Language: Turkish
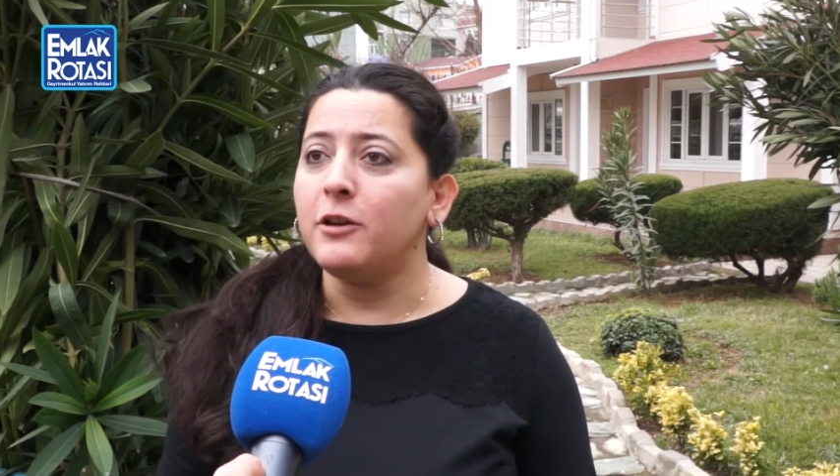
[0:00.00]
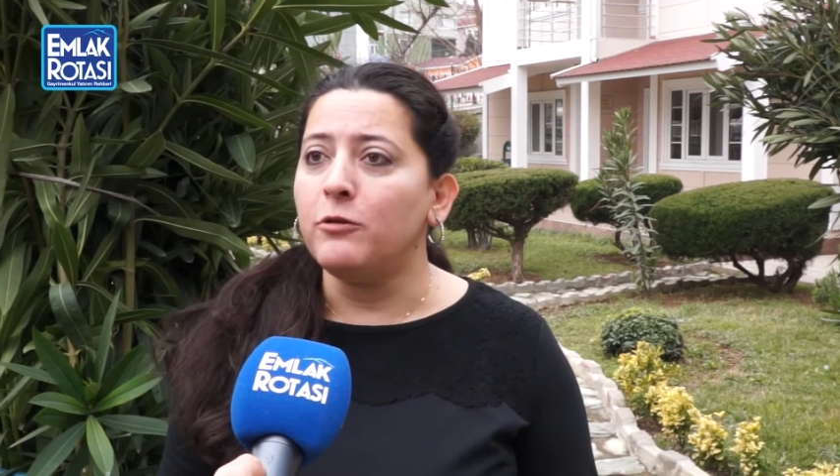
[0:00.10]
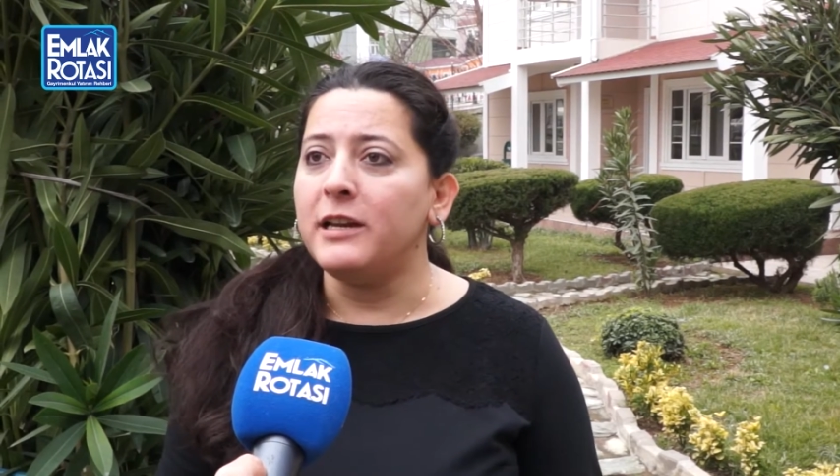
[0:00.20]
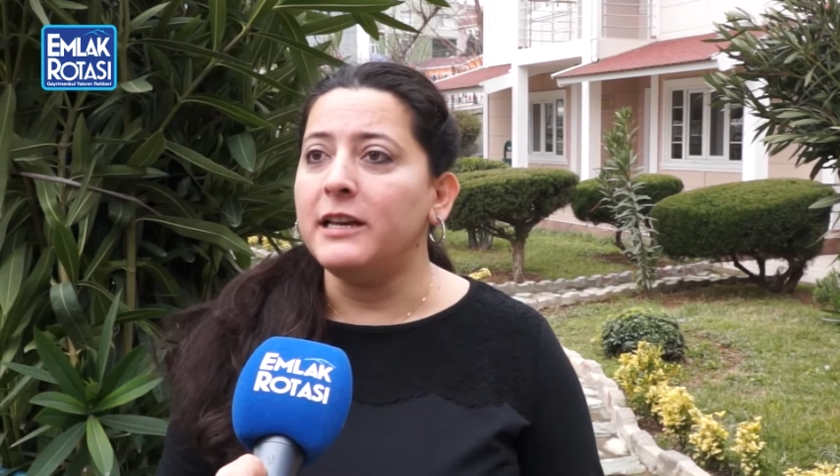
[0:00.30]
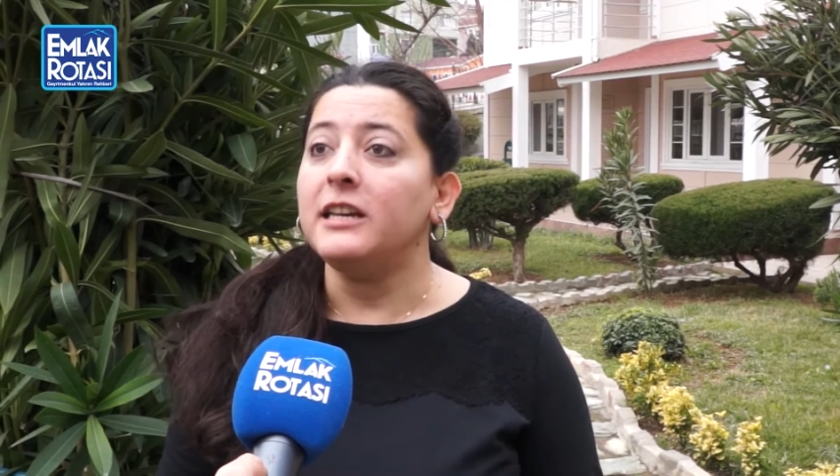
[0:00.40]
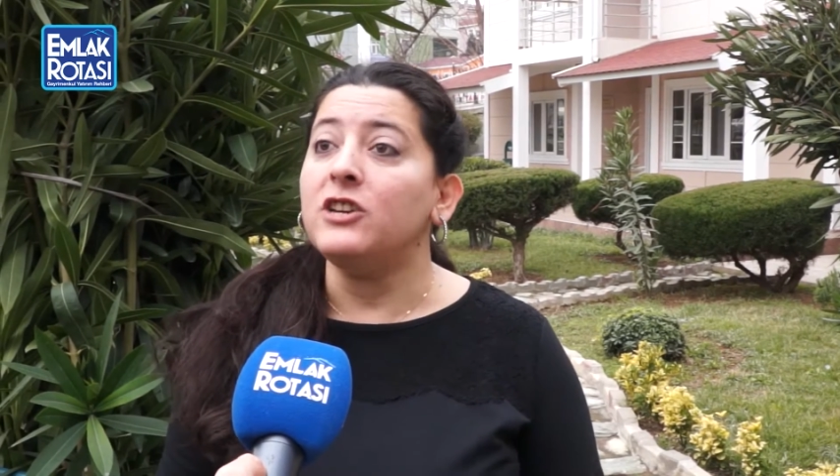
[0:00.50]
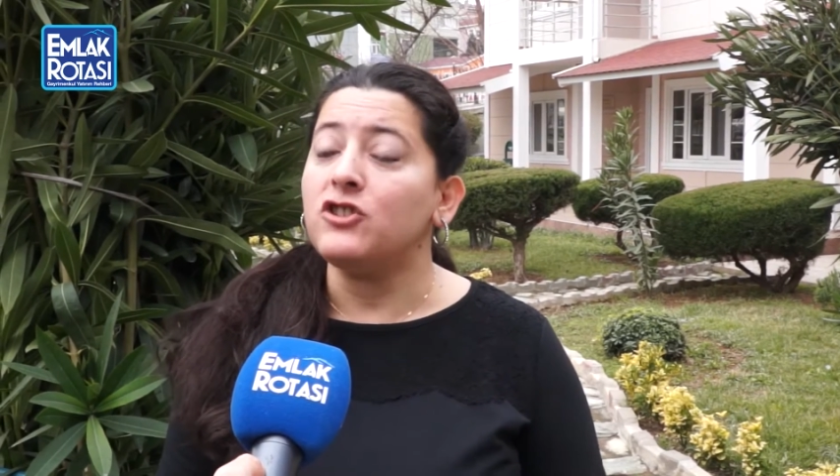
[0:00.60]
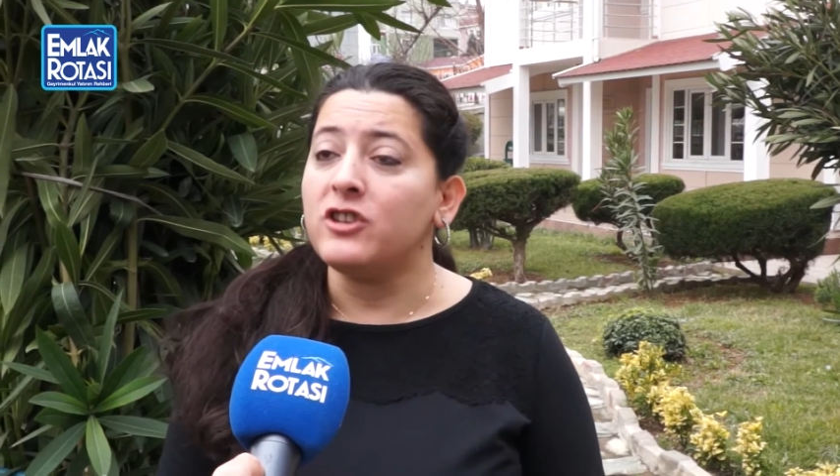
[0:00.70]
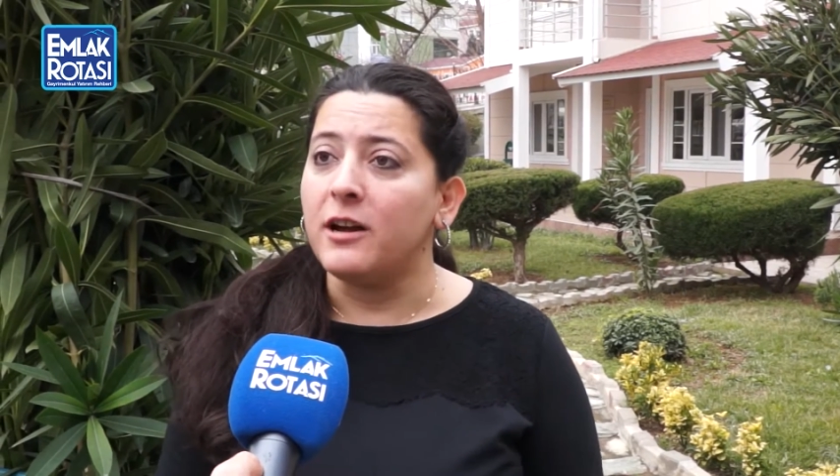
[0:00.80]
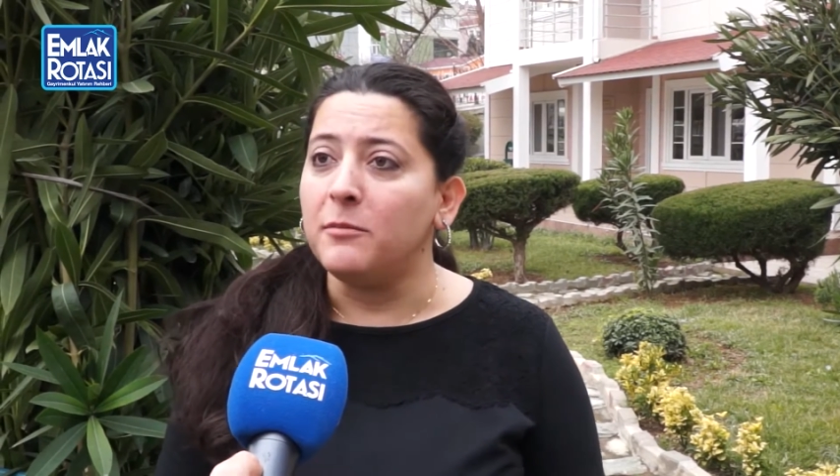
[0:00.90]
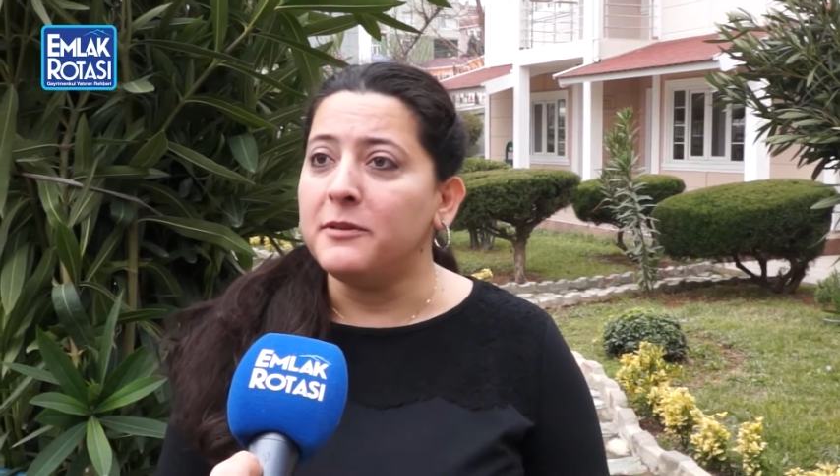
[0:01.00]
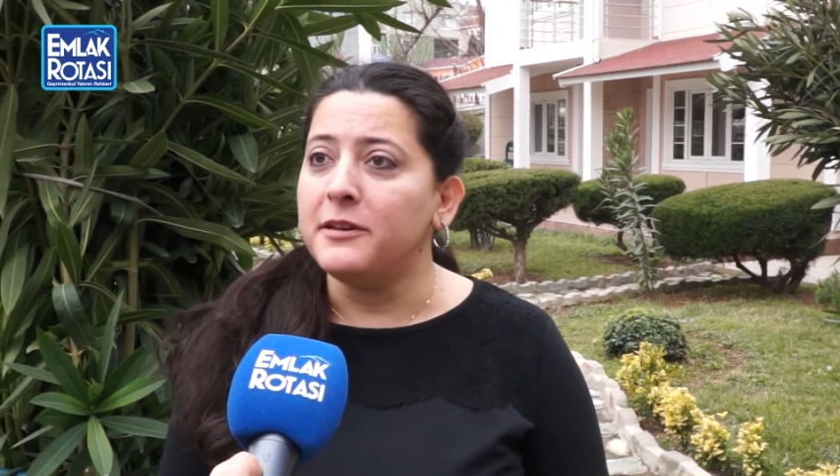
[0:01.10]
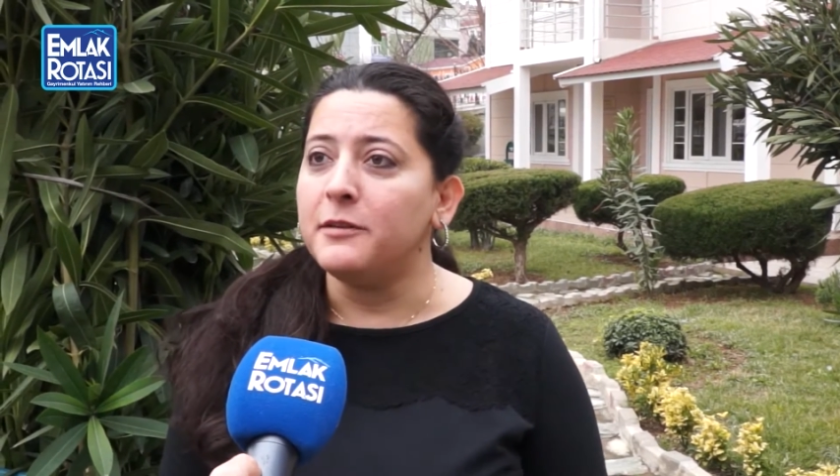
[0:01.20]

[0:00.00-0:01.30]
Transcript: yönelik işçi kampları